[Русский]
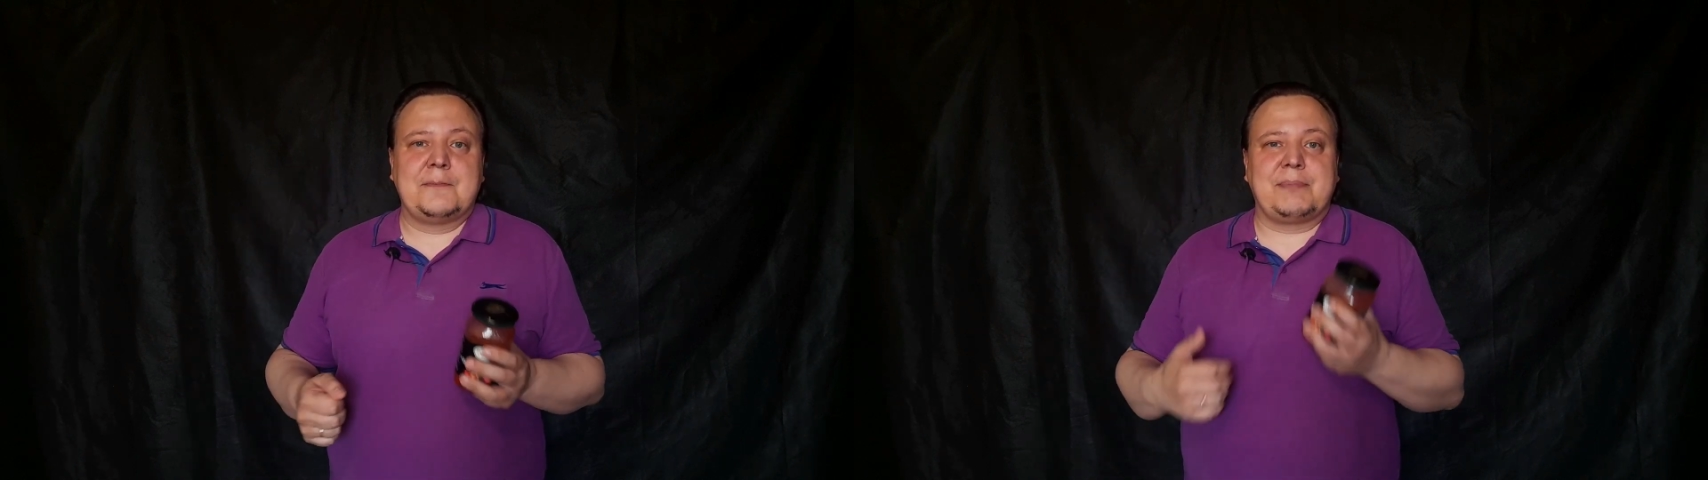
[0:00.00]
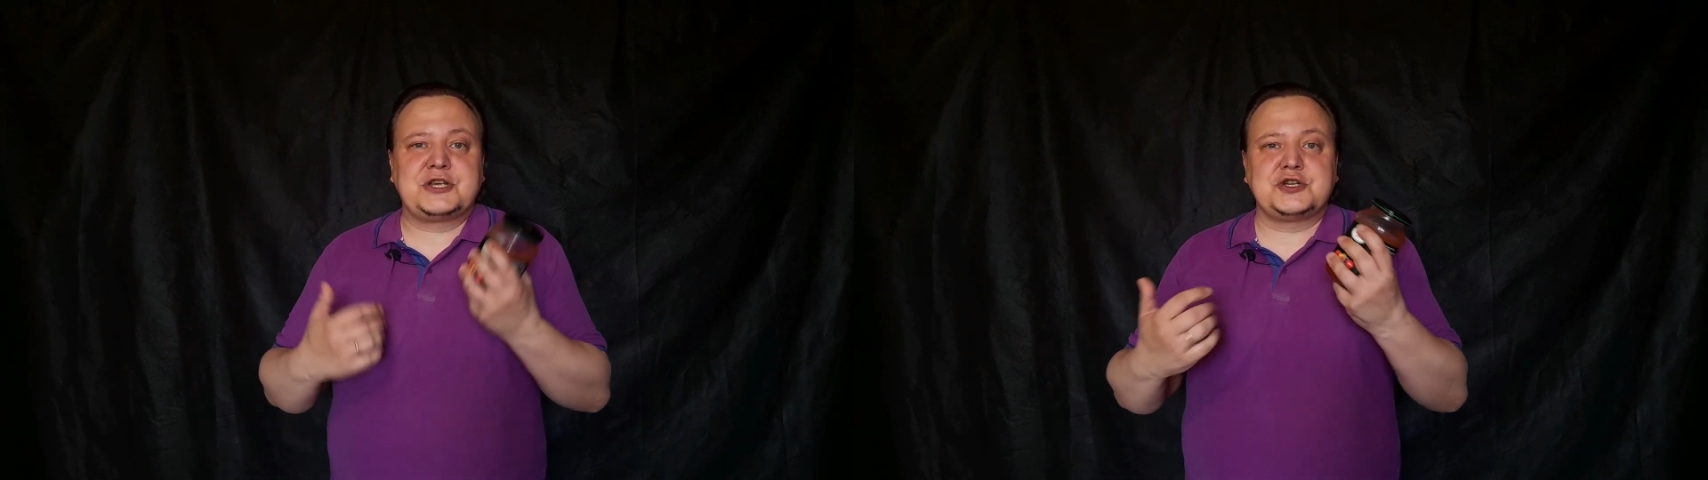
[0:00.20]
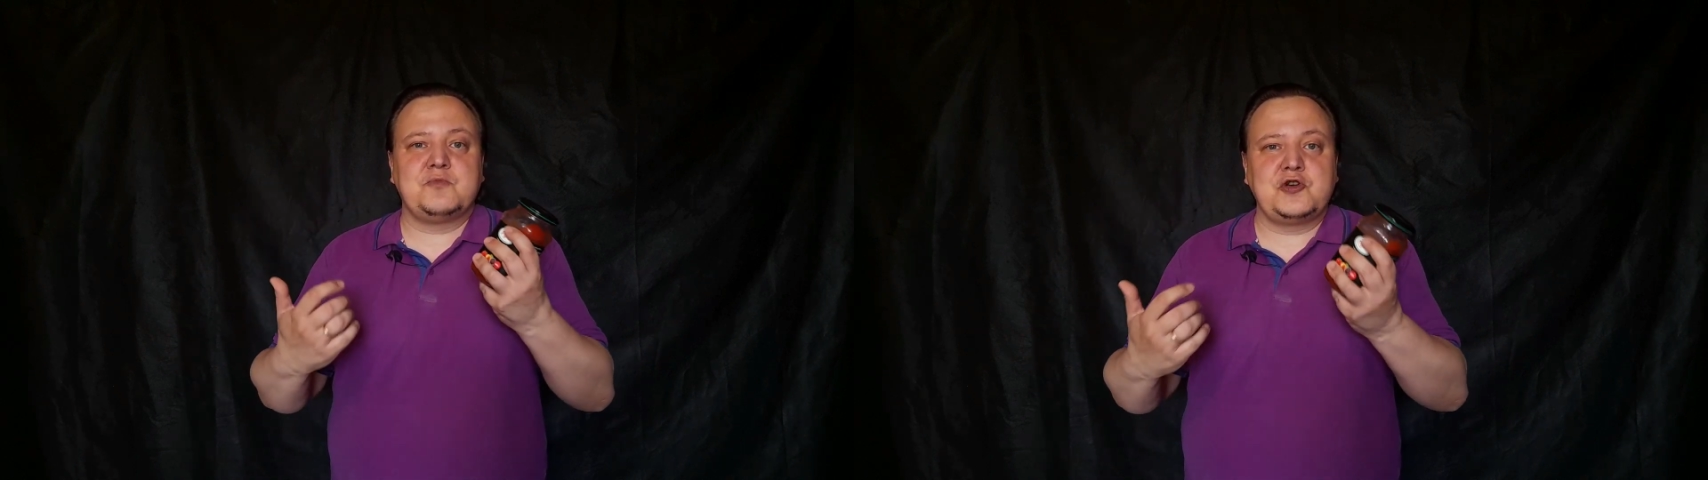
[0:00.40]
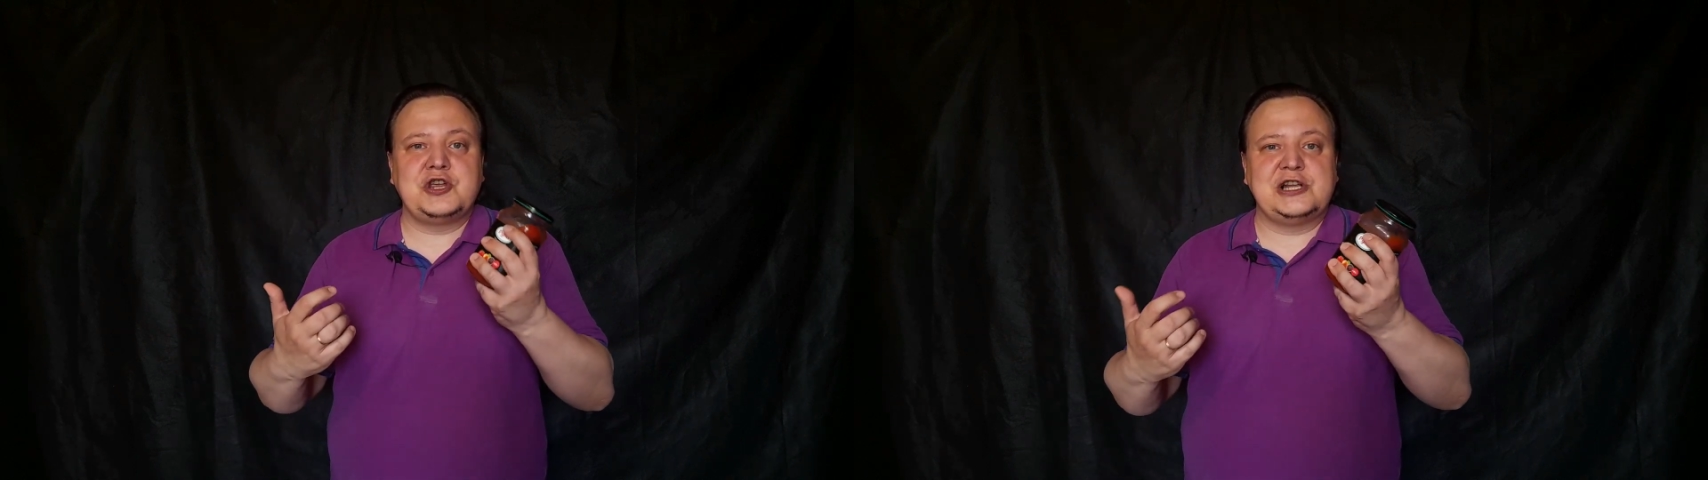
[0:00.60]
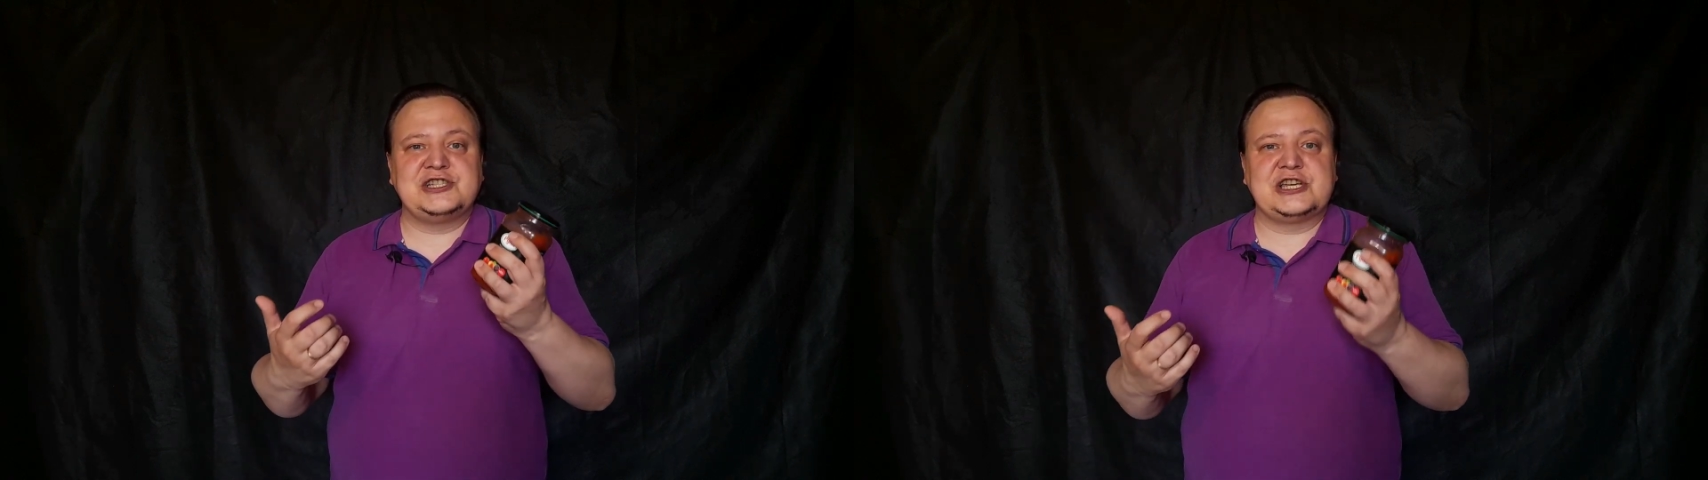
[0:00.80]
Почему
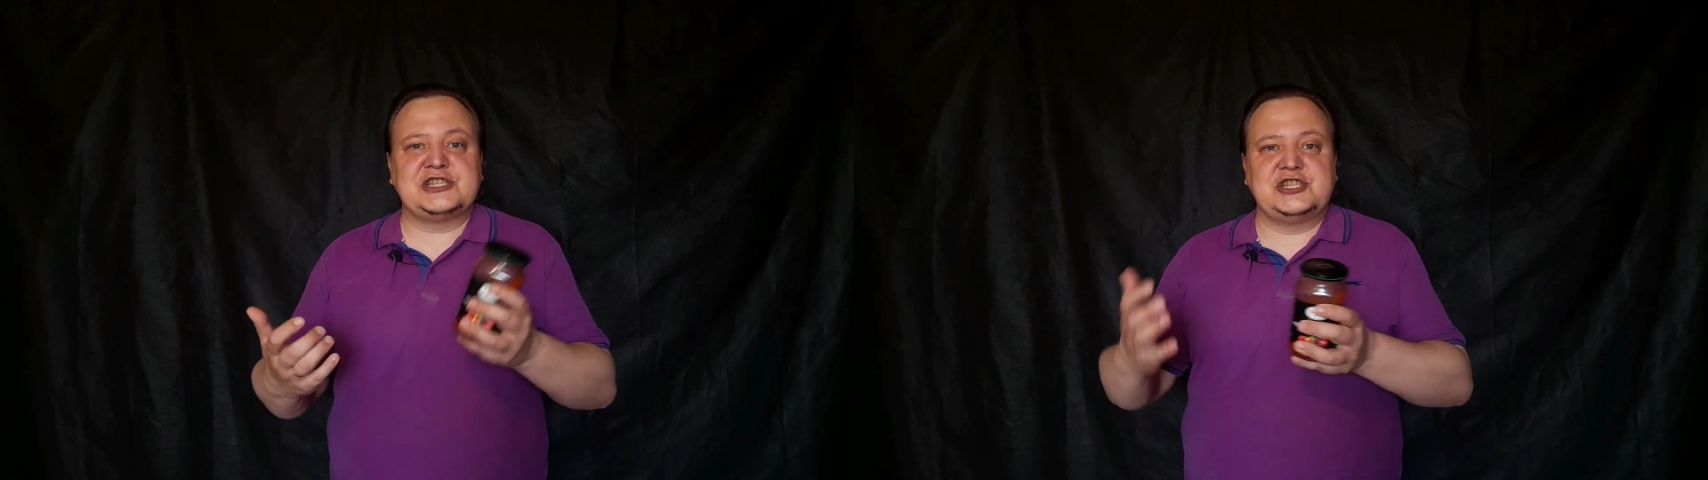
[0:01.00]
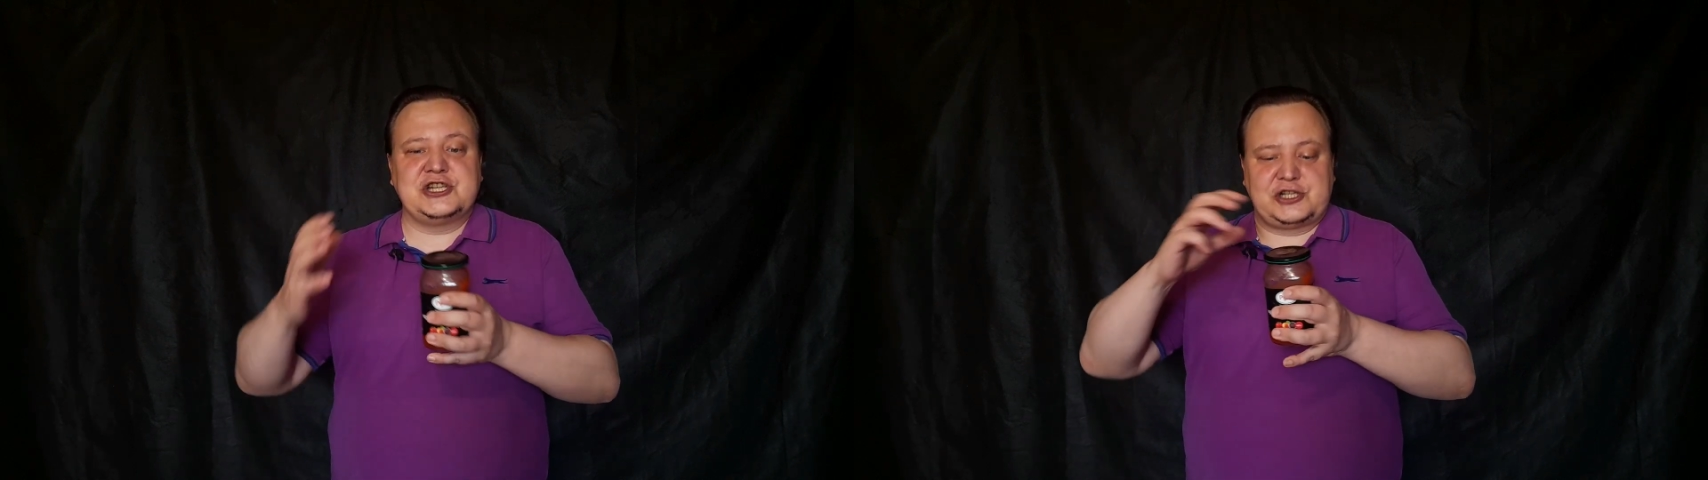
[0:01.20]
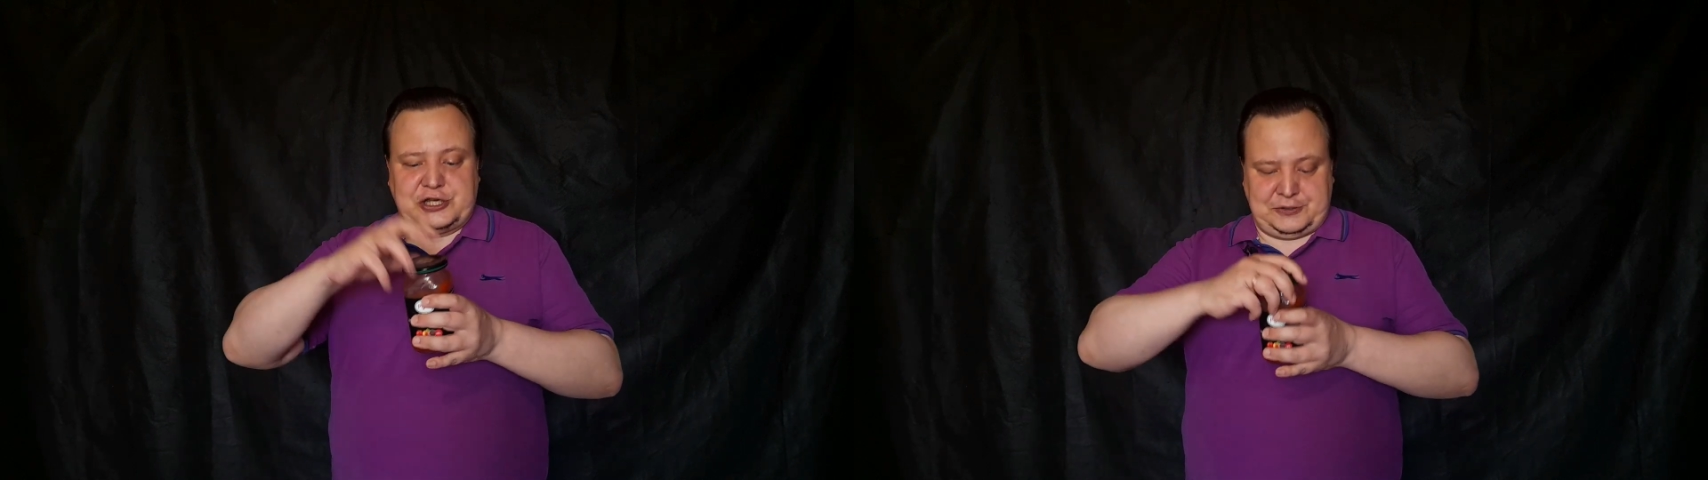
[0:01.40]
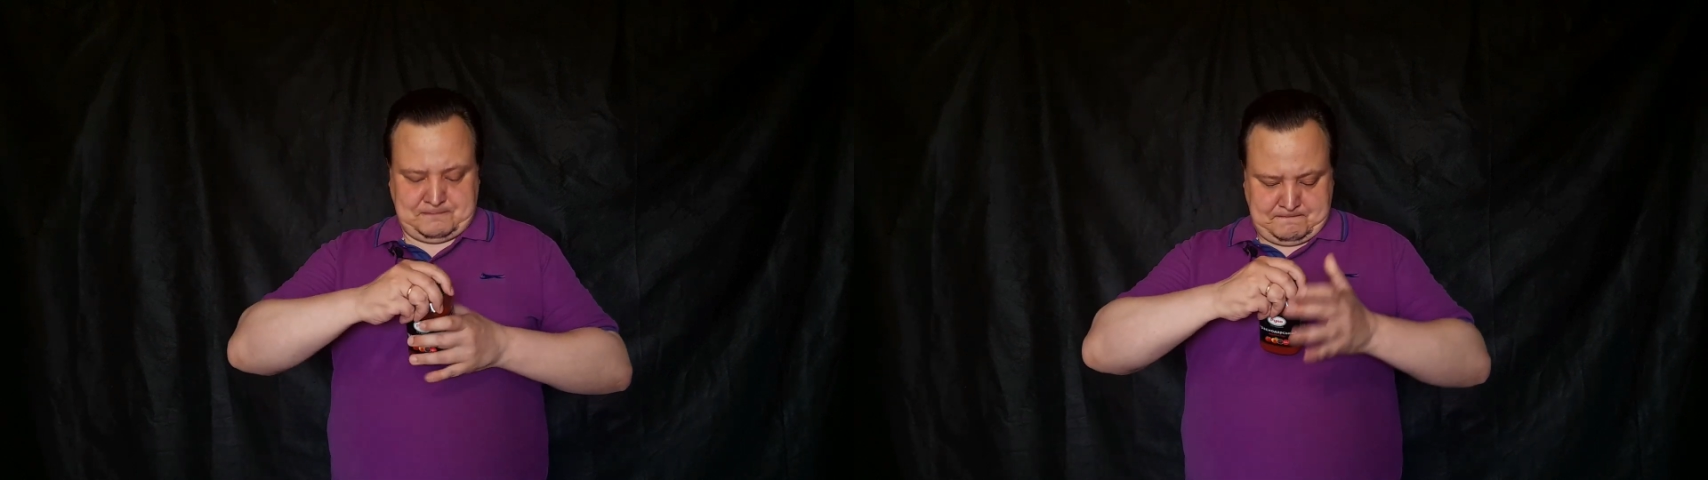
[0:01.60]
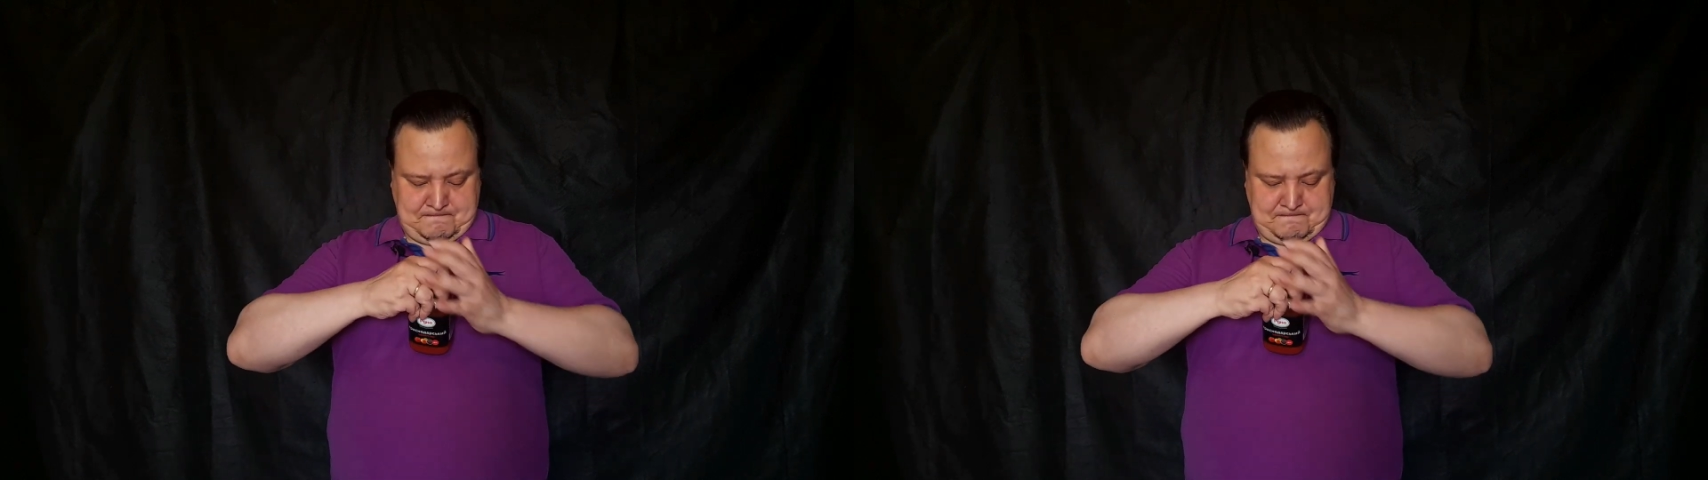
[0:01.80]
нельзя сделать